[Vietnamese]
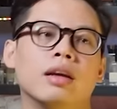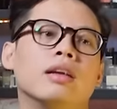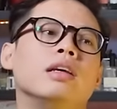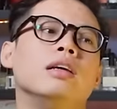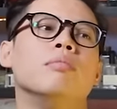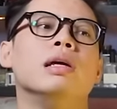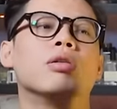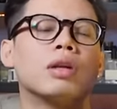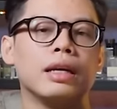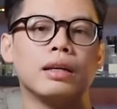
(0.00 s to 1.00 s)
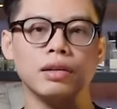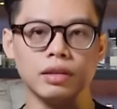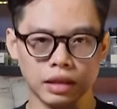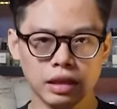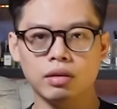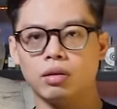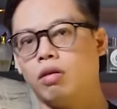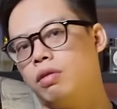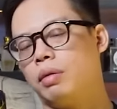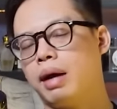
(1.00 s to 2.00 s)
thì mình có thể tự tin
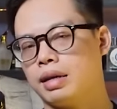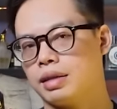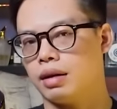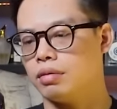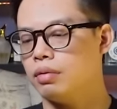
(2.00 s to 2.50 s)
nói với các bạn rằng